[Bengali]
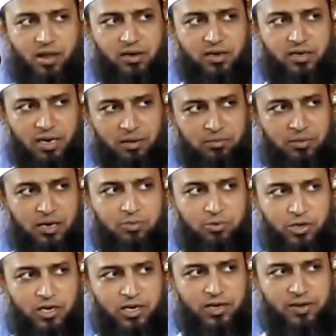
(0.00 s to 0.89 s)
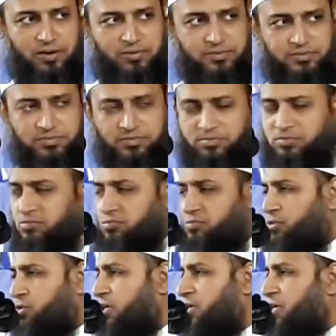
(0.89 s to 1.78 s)
কামলা বলে
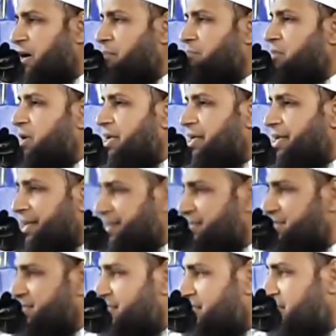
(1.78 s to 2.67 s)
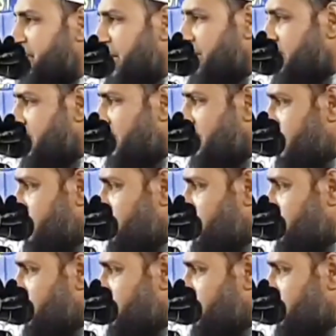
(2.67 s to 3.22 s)
কামলা রেখেছে ধান কাটার